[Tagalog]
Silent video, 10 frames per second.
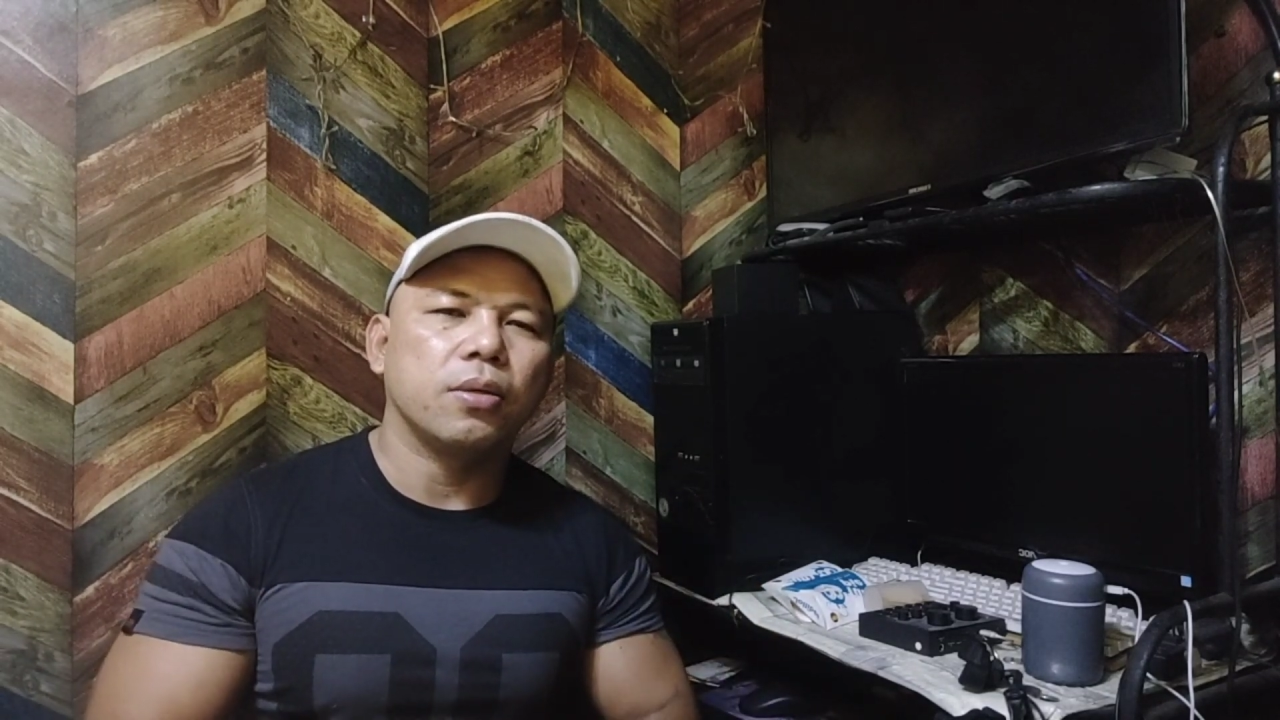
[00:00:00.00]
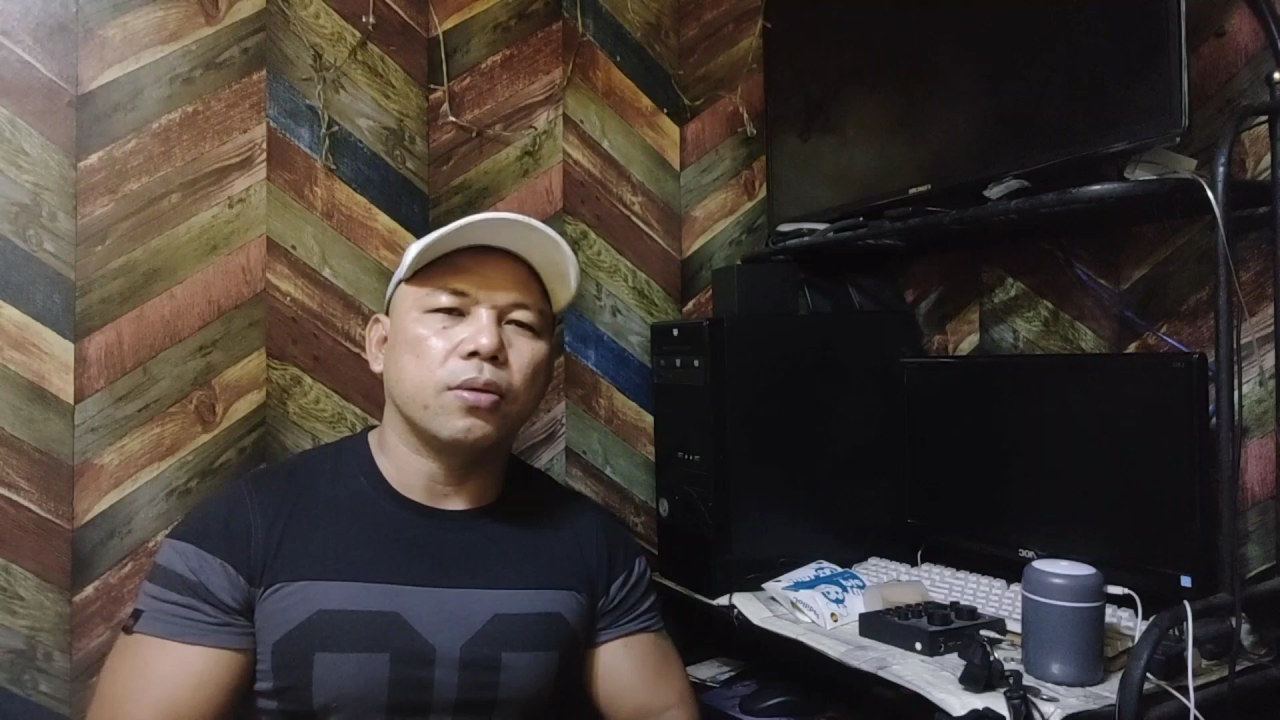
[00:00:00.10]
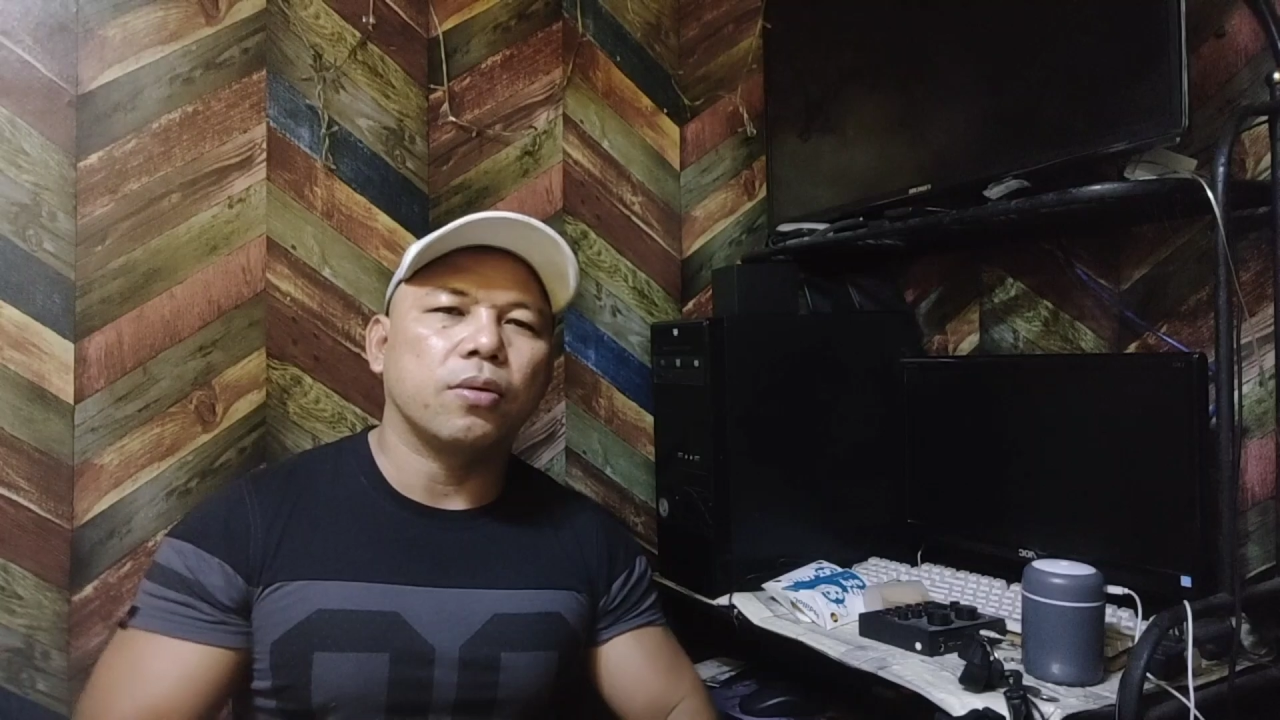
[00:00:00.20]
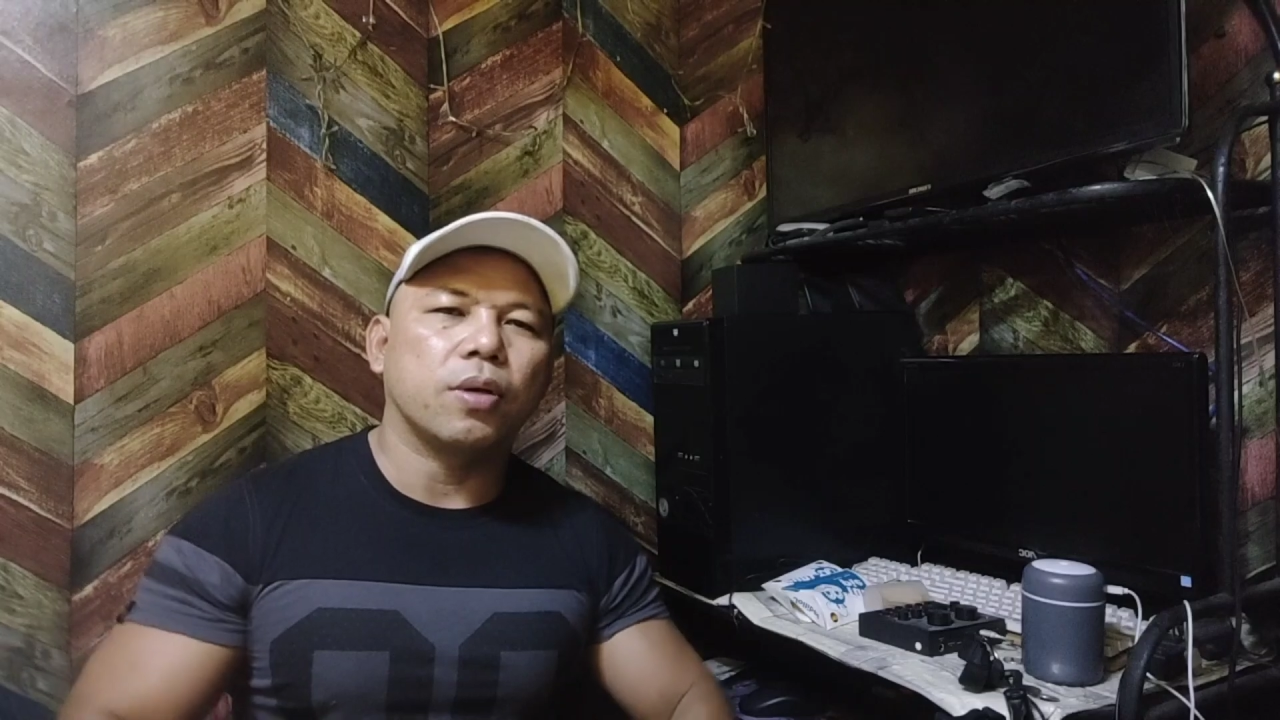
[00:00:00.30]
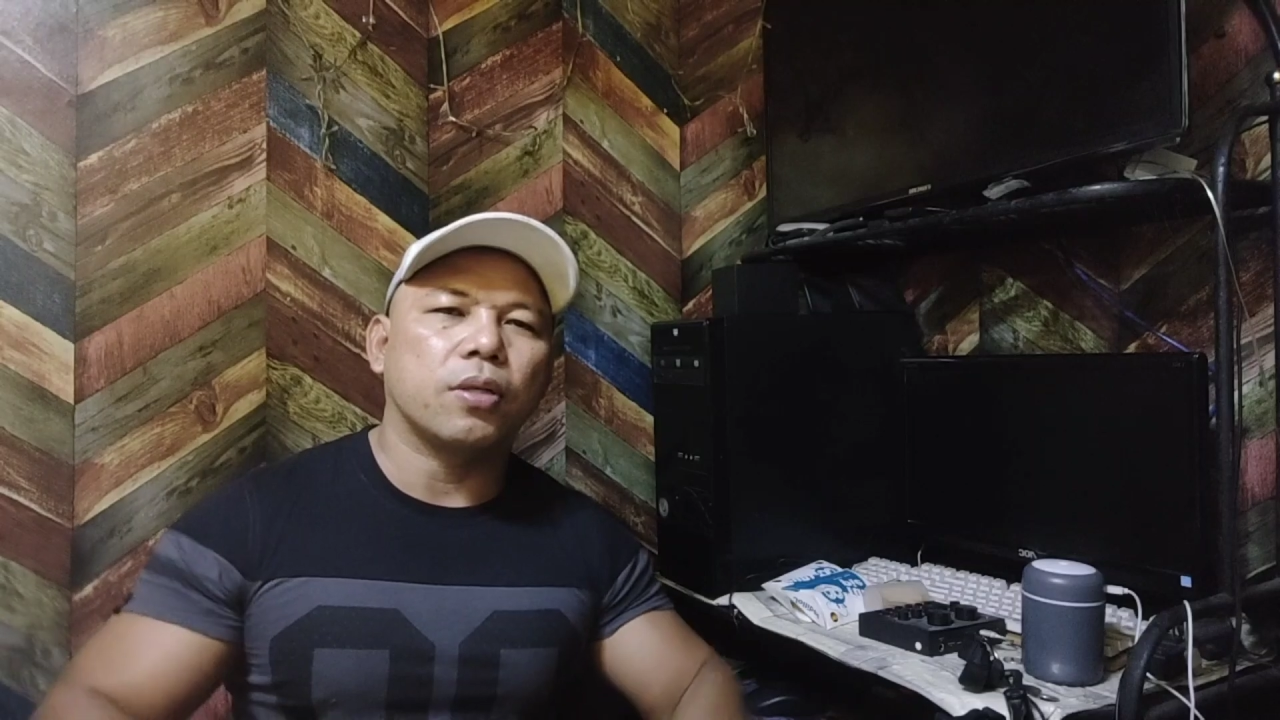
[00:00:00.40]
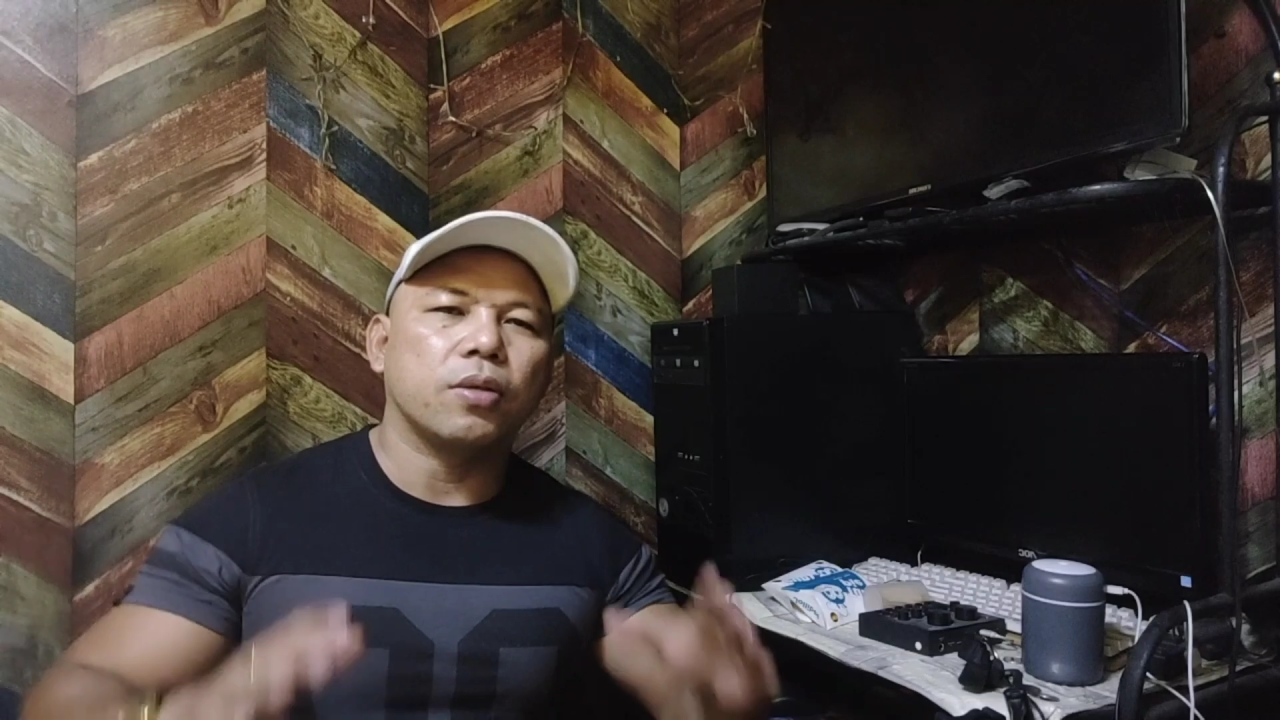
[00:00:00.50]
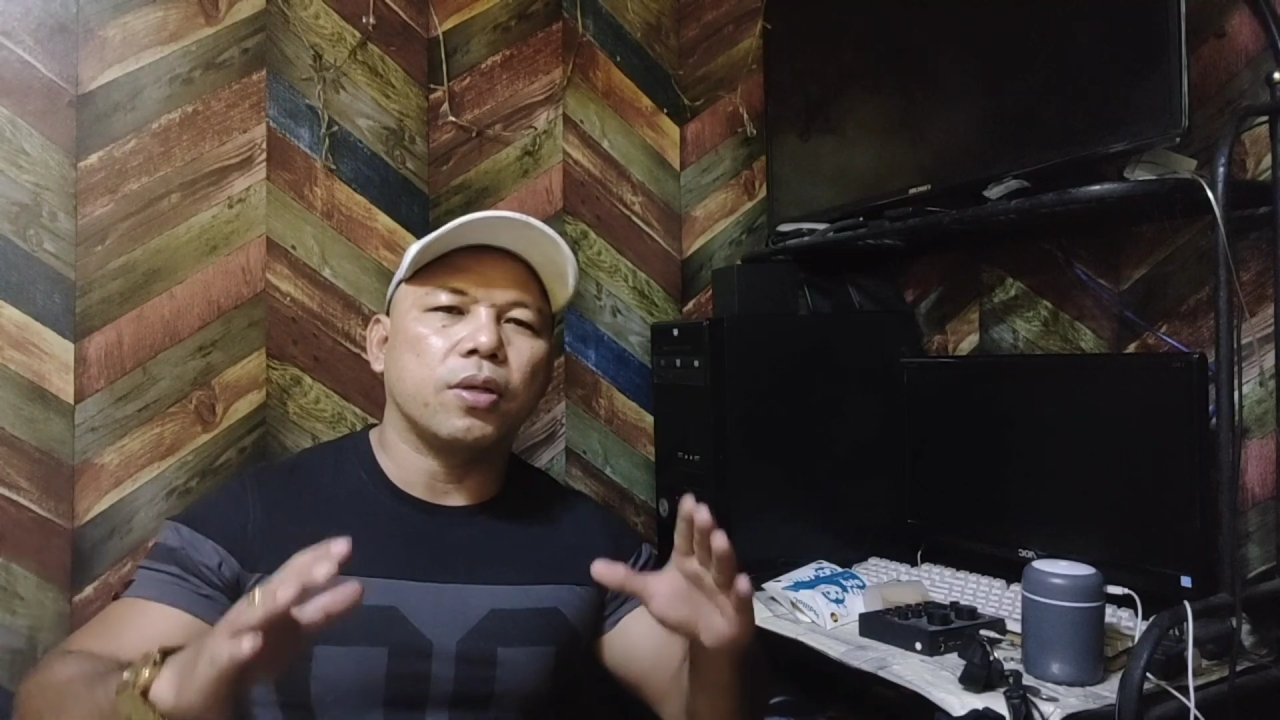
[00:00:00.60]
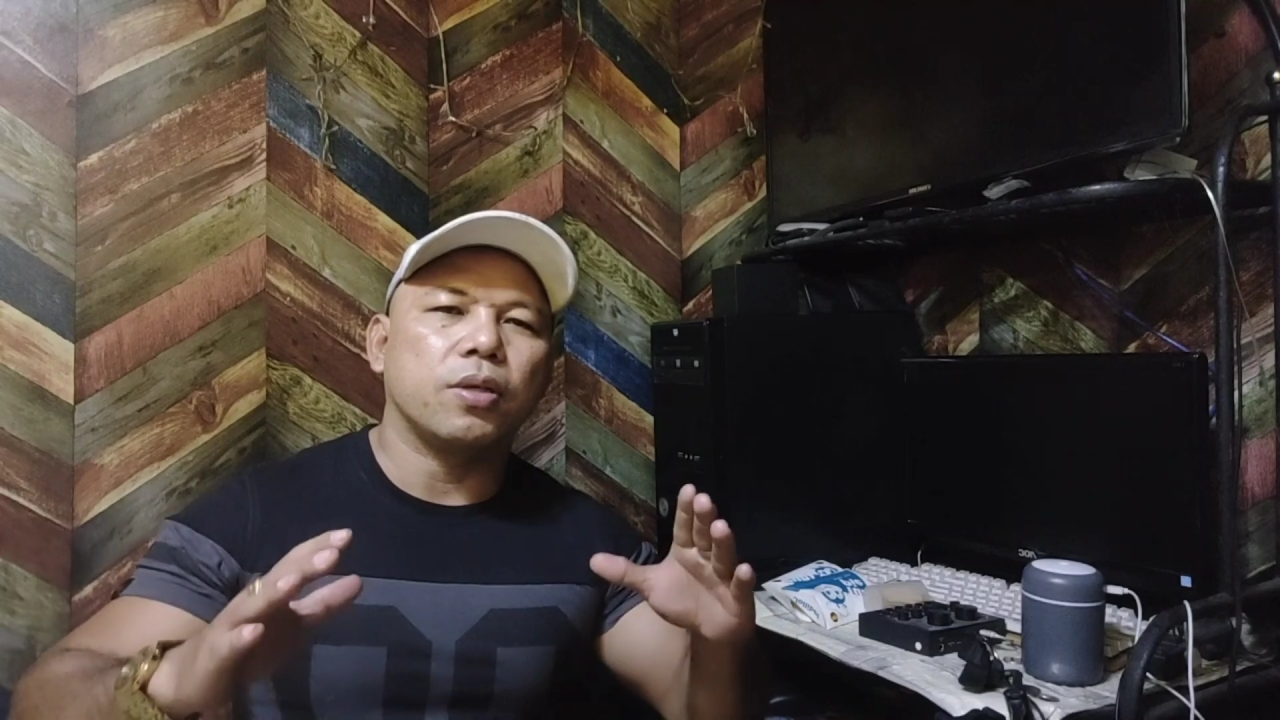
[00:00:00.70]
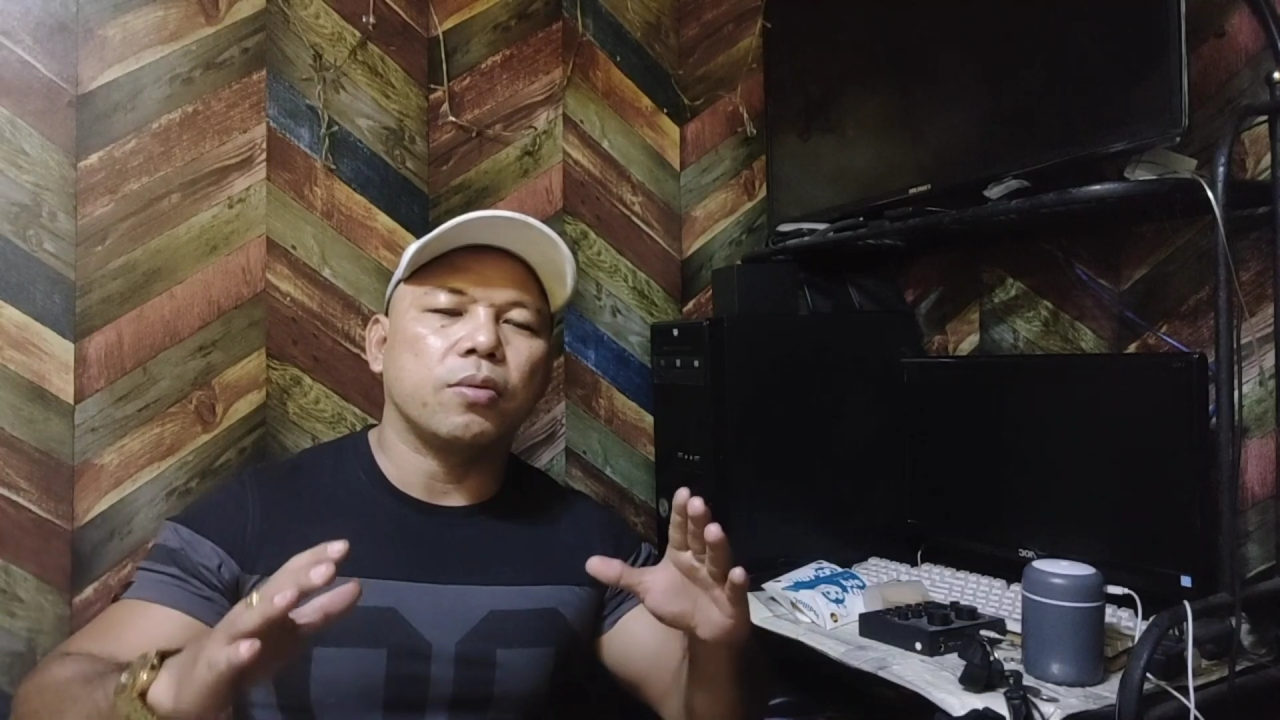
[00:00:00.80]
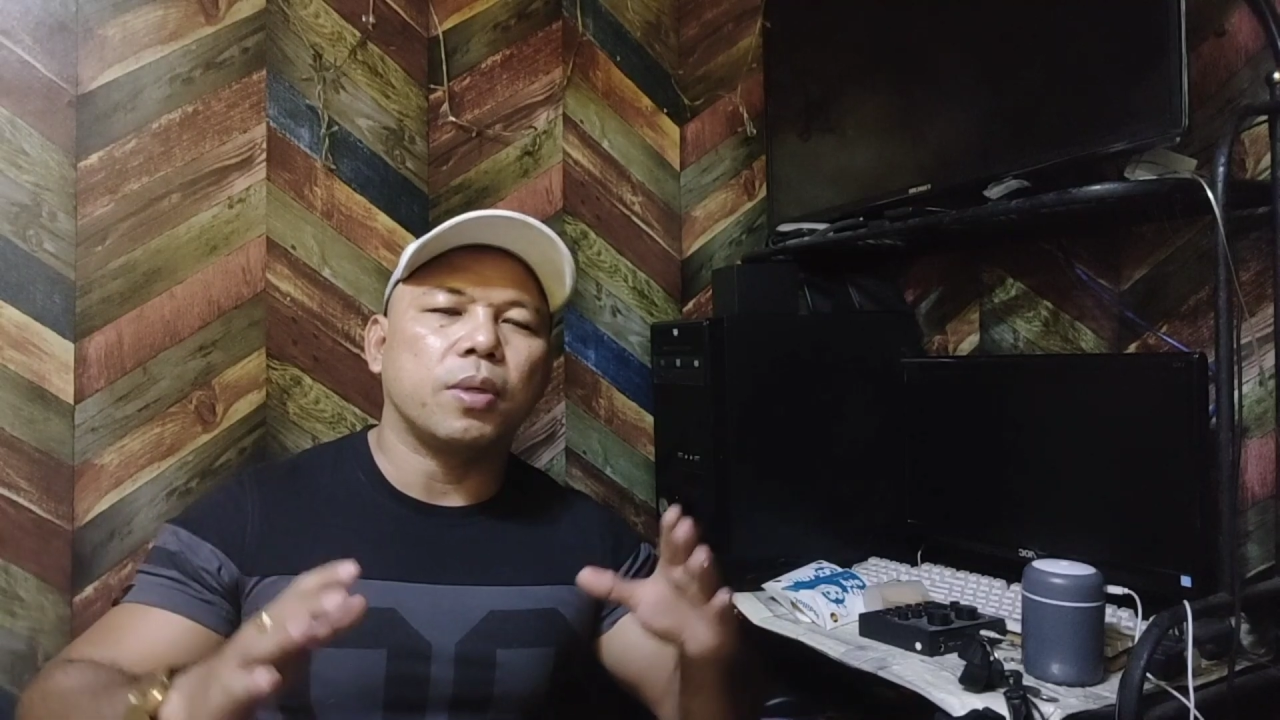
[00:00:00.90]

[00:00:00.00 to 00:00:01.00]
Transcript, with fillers: congratulations